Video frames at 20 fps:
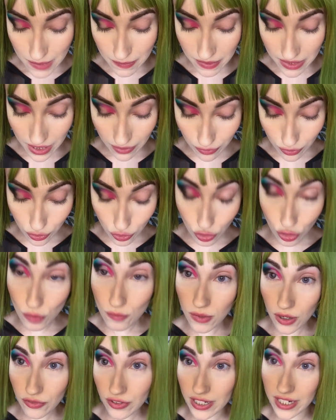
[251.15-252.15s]
aspettavo ancora
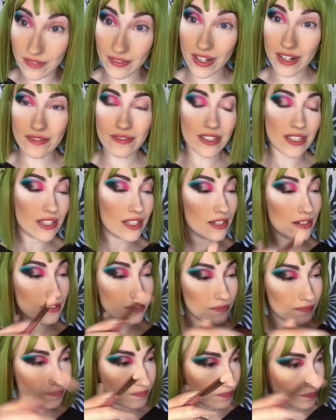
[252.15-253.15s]
un po' finiva il
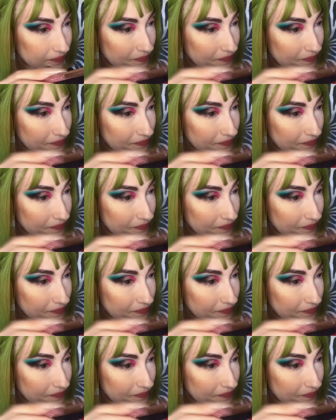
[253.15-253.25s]
video